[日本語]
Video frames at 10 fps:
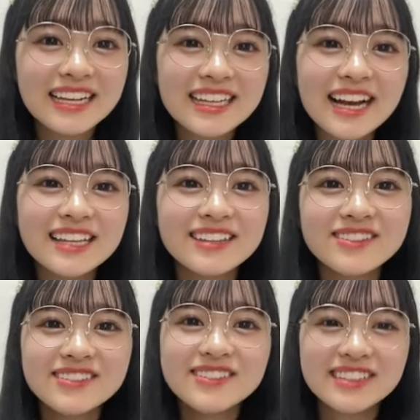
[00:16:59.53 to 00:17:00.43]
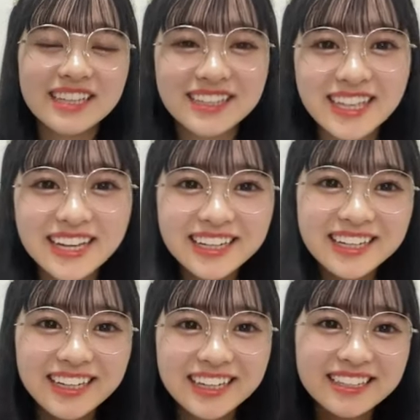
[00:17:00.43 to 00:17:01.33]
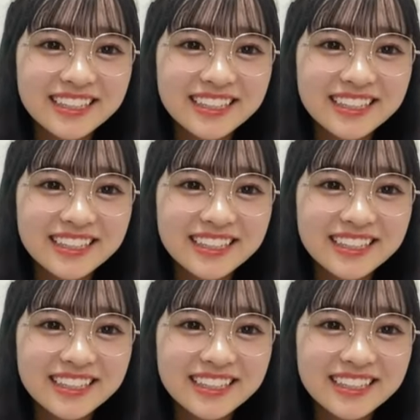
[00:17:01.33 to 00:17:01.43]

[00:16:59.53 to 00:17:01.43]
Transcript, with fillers: ありがとう。やったー。